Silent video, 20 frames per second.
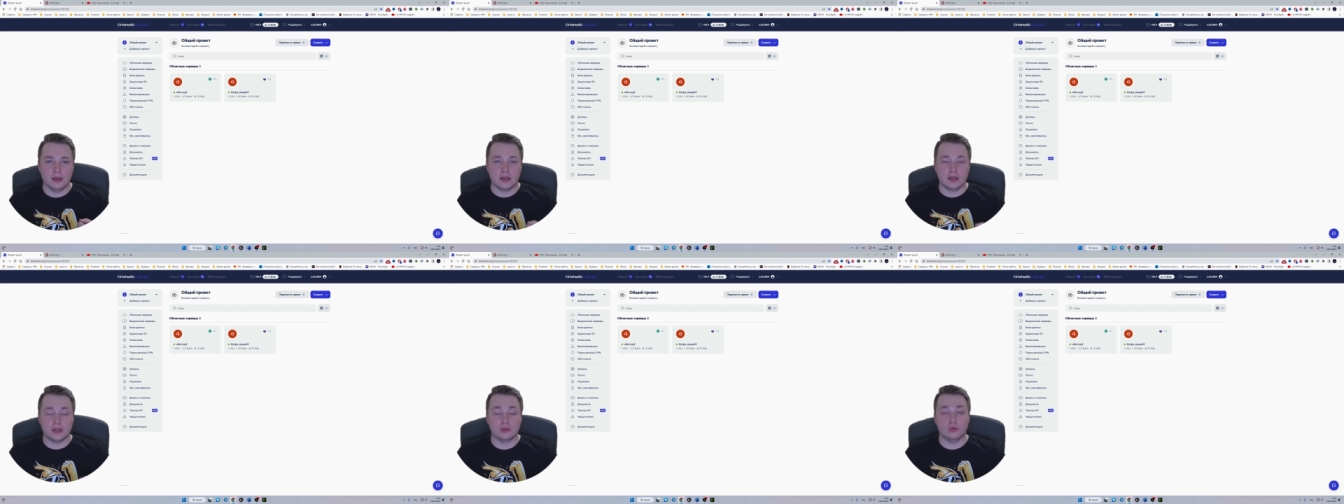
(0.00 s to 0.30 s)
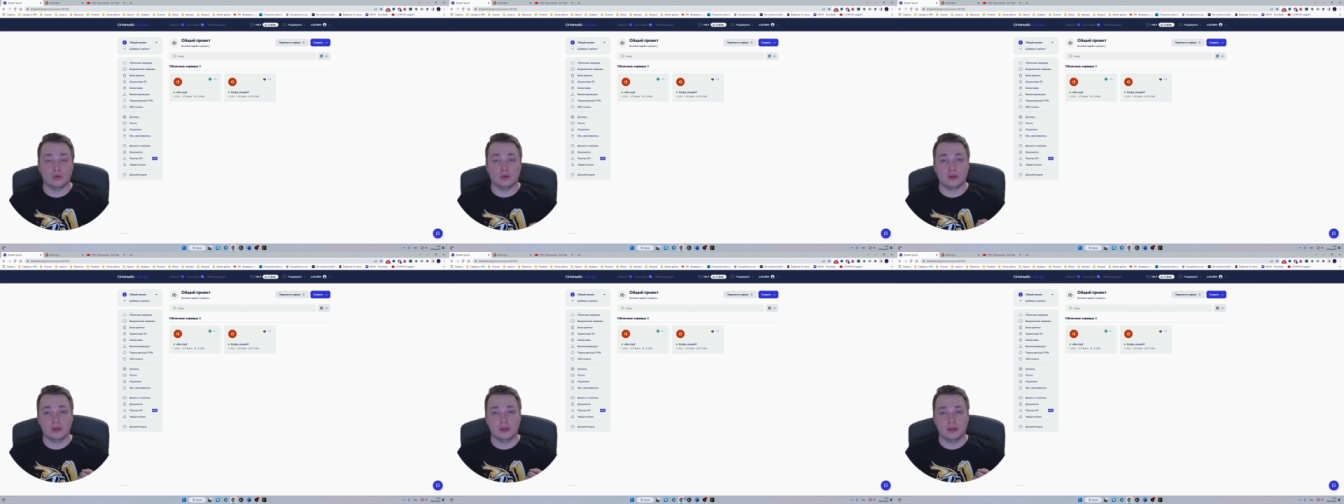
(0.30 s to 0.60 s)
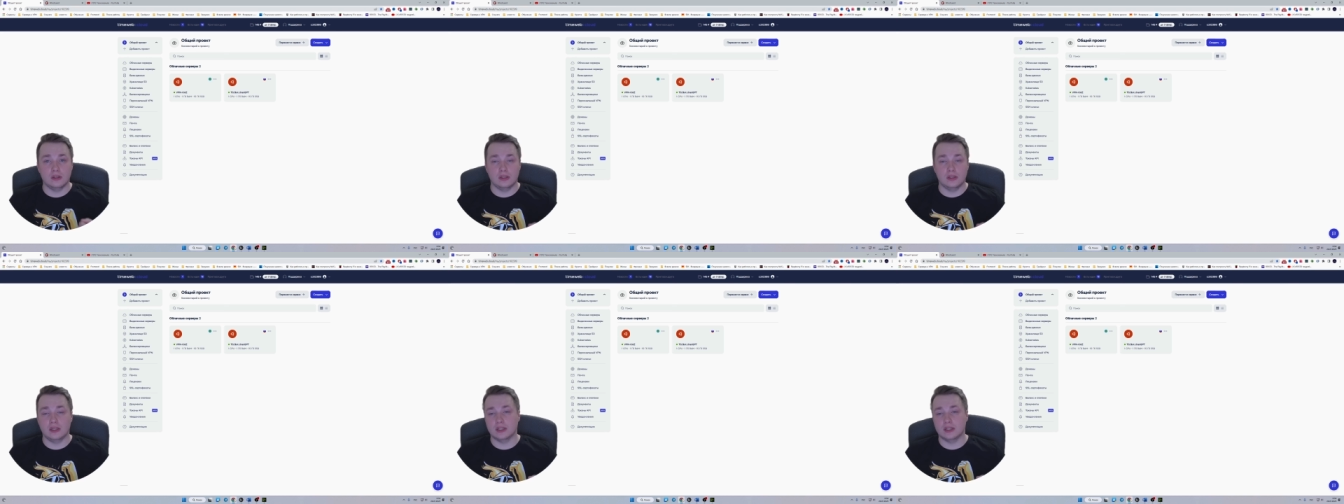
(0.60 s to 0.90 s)

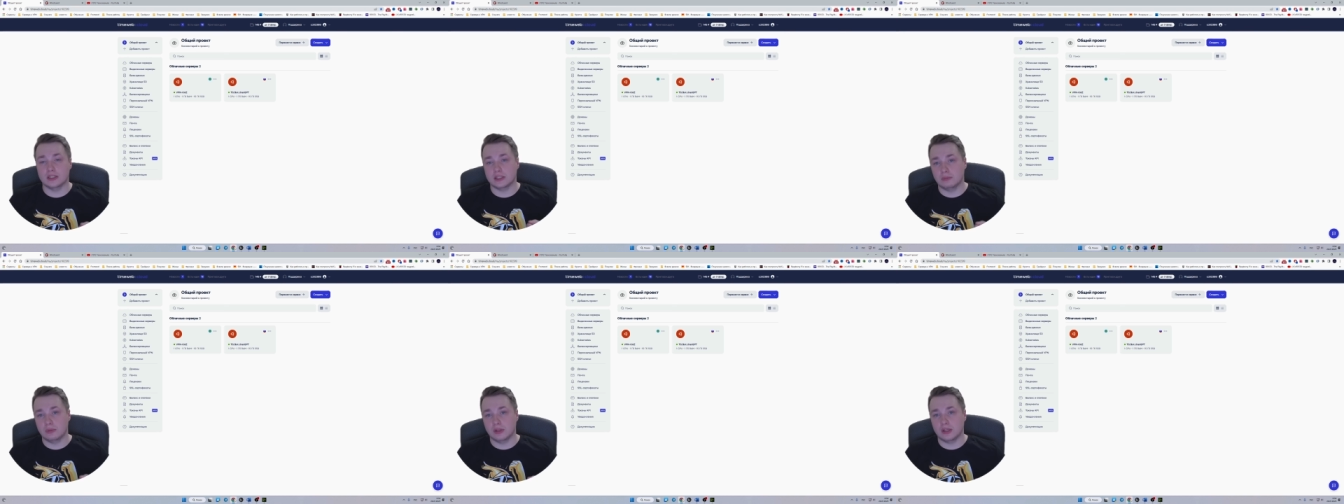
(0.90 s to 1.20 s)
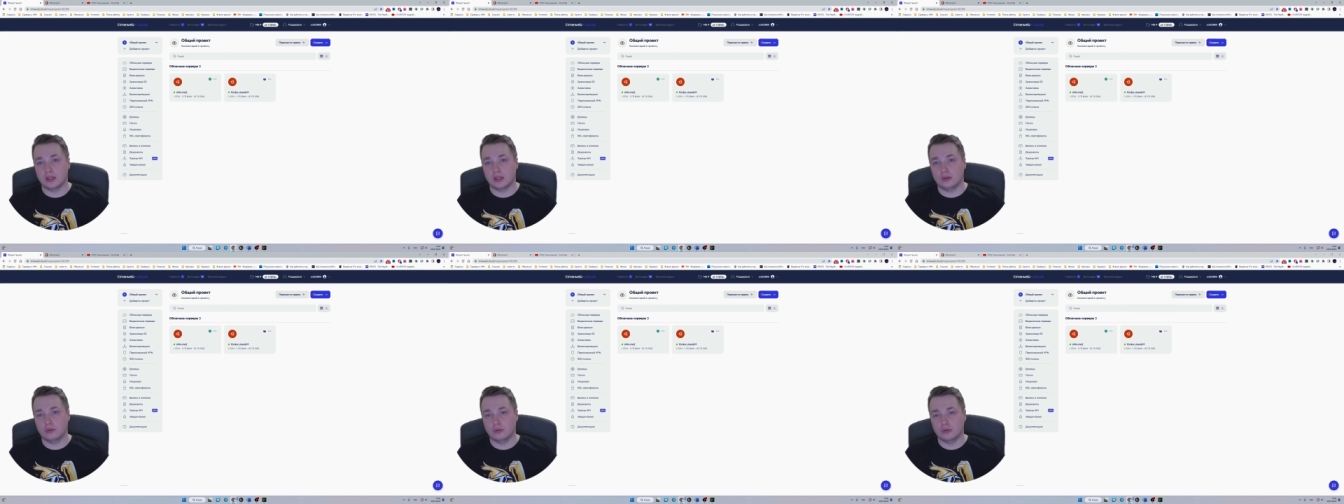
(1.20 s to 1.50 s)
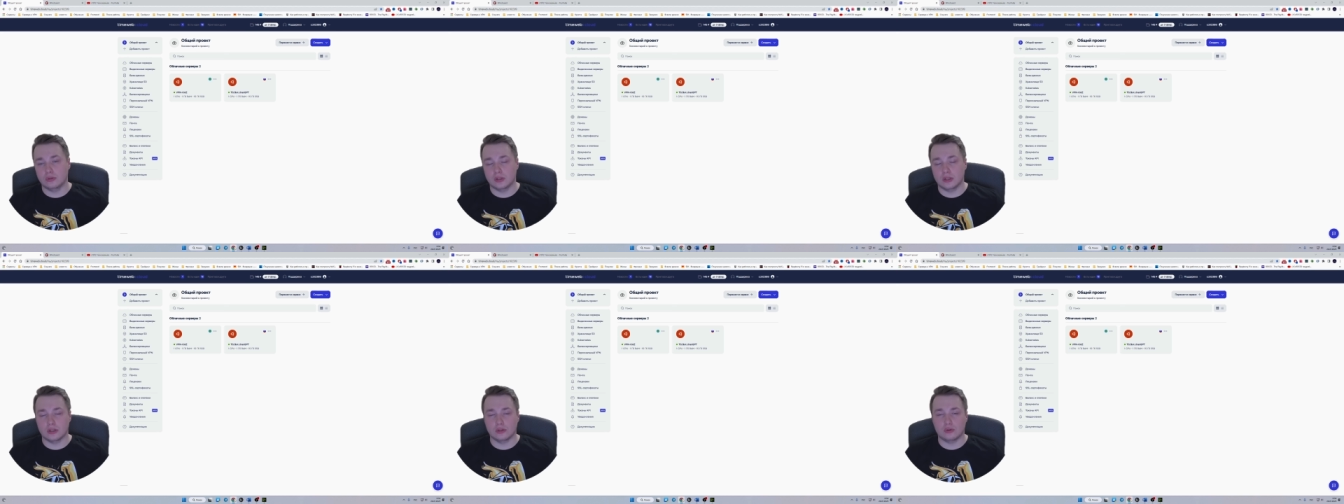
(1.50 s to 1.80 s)
который не
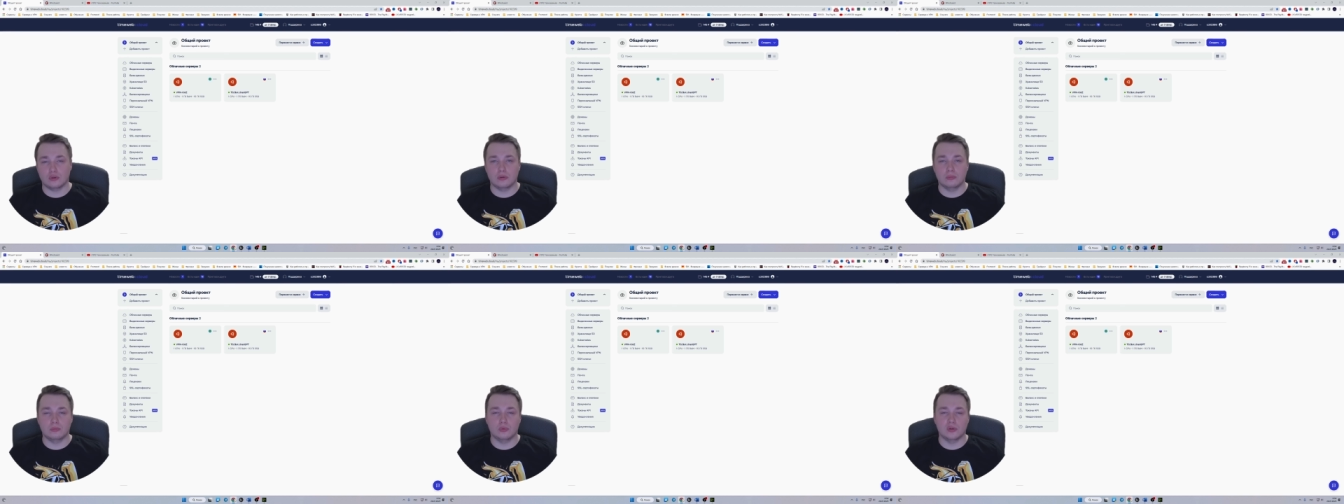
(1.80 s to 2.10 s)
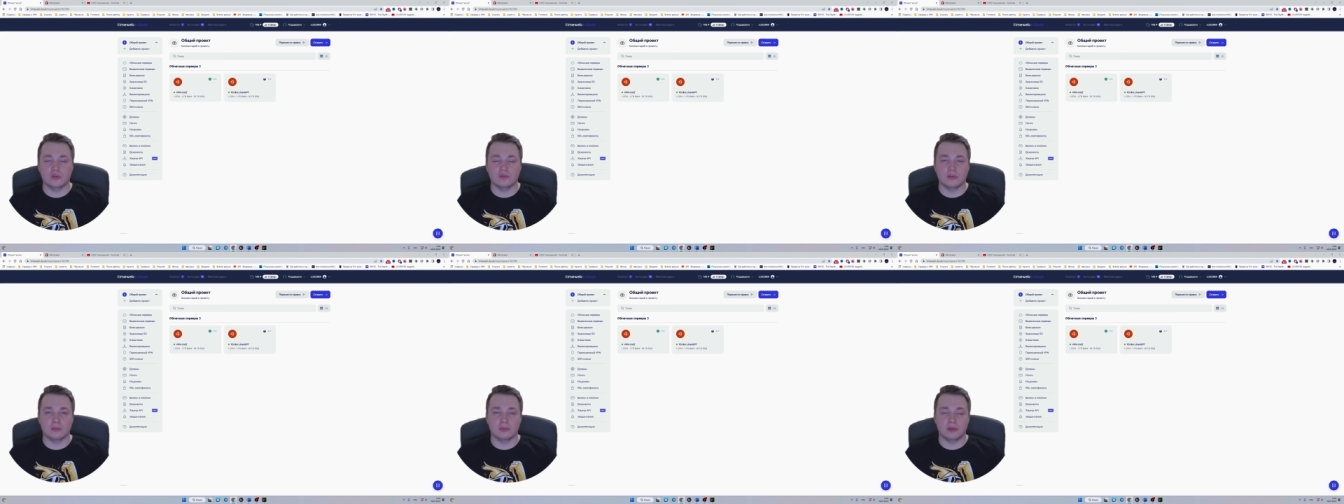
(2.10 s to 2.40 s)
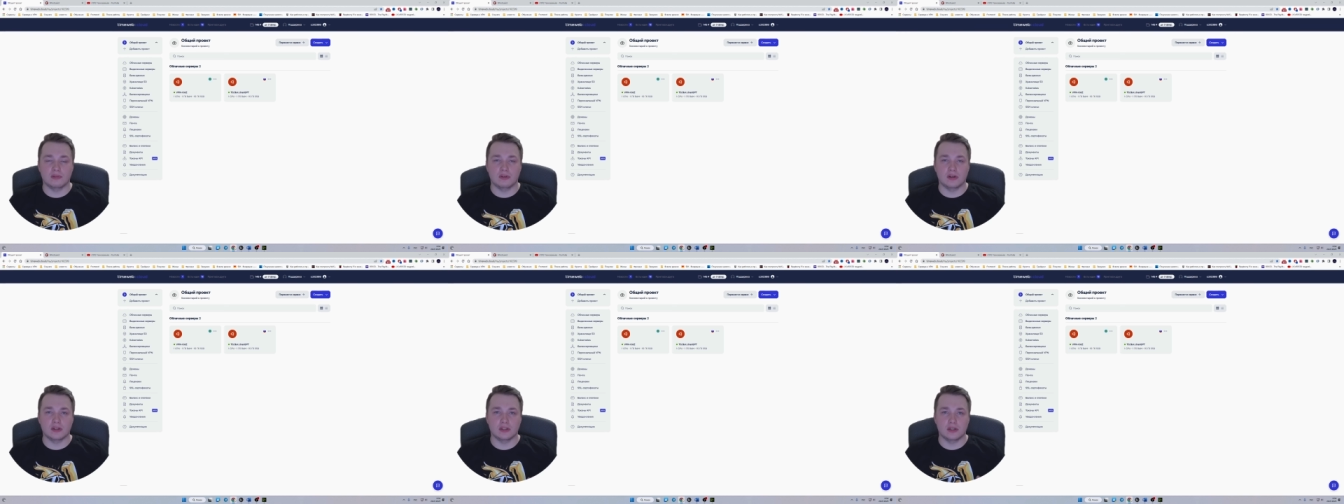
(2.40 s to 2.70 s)
заблокирует и который будет вам
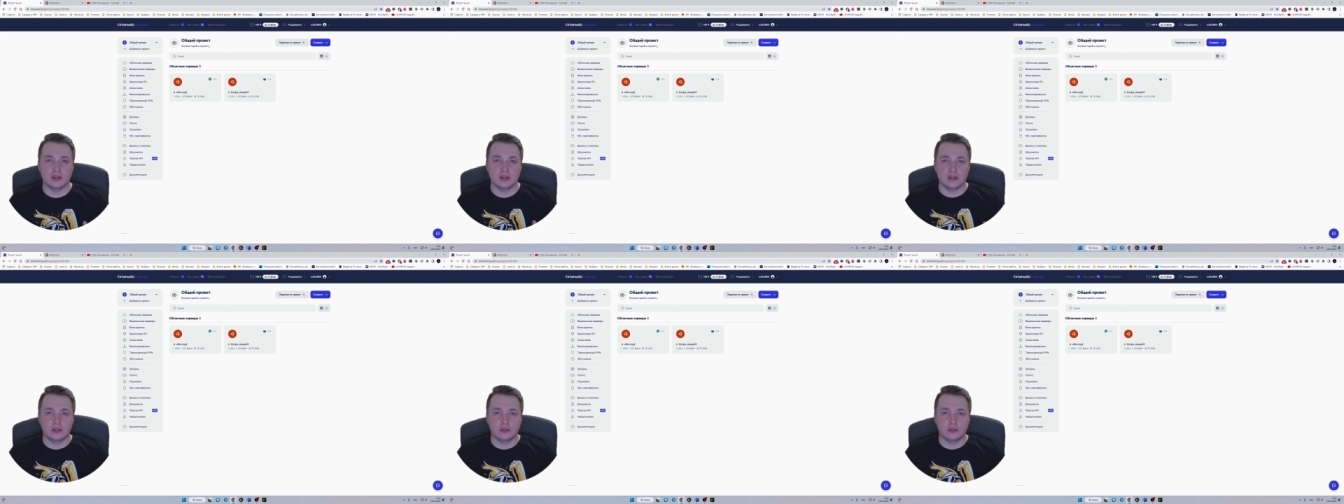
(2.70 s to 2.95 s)
давать